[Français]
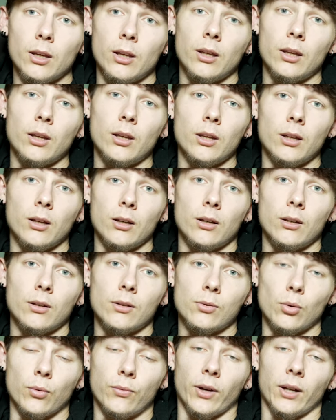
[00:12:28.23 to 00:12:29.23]
et
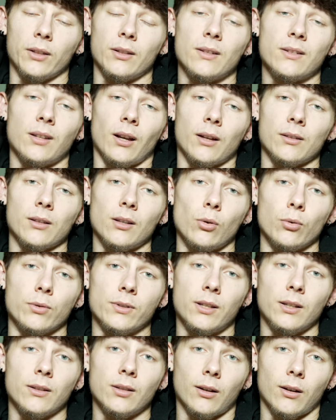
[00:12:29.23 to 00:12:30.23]
se faire décerner le
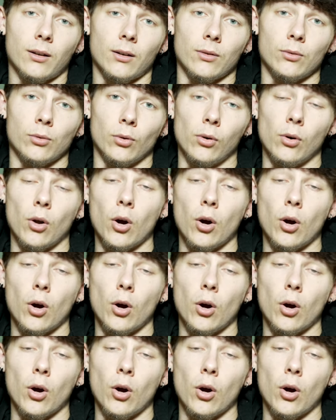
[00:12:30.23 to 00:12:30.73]
titre de